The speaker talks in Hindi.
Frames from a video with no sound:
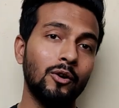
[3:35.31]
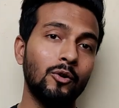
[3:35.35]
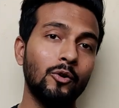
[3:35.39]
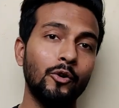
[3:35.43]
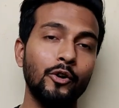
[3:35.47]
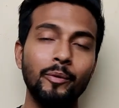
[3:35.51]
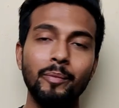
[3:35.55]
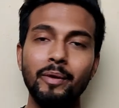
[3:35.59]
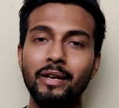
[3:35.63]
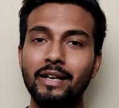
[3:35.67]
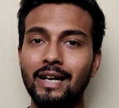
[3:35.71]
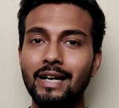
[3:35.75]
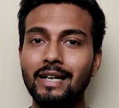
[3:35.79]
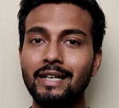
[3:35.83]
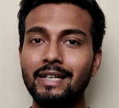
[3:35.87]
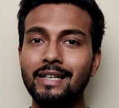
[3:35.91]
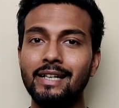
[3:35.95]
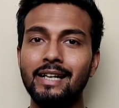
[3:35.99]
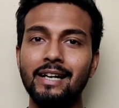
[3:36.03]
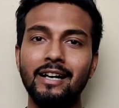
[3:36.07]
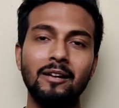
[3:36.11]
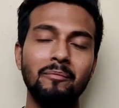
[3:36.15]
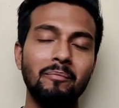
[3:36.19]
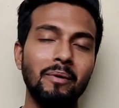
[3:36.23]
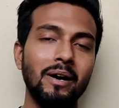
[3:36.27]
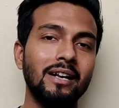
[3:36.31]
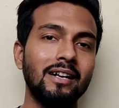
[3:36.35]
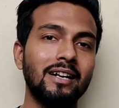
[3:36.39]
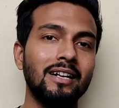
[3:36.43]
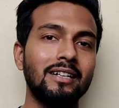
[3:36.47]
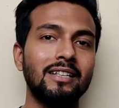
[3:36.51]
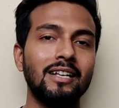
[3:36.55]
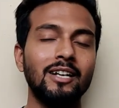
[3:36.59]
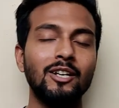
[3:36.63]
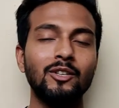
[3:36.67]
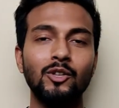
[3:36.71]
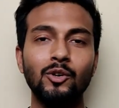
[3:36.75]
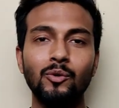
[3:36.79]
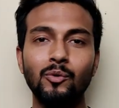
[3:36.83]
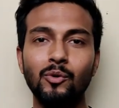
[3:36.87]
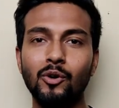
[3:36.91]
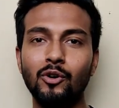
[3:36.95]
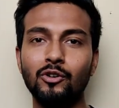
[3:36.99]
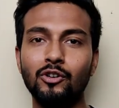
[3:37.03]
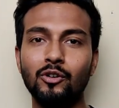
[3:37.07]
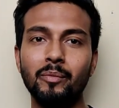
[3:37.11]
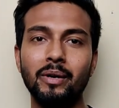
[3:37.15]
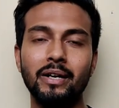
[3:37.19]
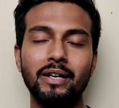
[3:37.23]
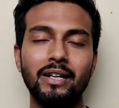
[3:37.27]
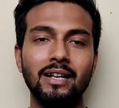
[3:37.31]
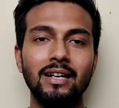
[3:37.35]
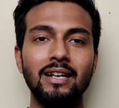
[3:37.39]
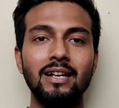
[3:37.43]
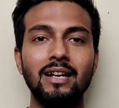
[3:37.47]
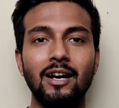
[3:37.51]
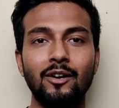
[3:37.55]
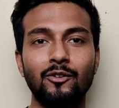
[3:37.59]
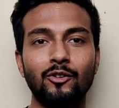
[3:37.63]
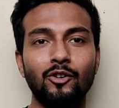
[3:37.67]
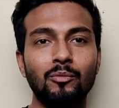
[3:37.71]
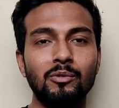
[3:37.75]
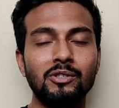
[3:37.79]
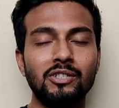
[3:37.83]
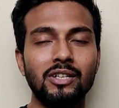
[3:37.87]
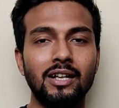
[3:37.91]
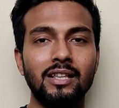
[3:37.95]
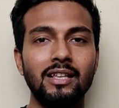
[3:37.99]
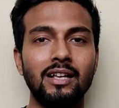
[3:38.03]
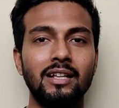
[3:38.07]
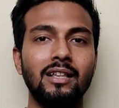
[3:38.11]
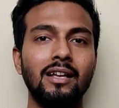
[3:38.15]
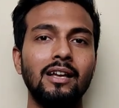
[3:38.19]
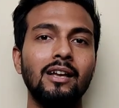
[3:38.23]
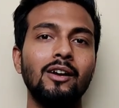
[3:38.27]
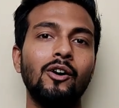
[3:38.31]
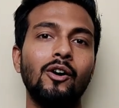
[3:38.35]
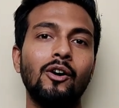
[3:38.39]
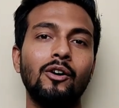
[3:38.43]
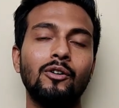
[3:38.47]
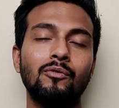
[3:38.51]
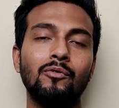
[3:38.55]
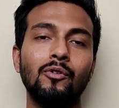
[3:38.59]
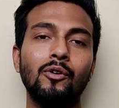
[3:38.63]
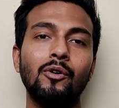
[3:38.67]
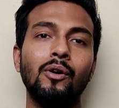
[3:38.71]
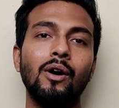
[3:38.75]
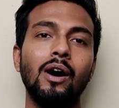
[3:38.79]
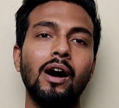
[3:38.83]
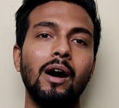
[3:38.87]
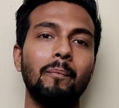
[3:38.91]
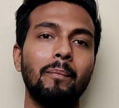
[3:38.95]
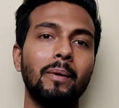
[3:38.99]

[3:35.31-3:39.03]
कोई भी क्राइटेरिया अगर पार करता है तो वो ऑटोमेटिकली कार्गो में चला जाता है और वो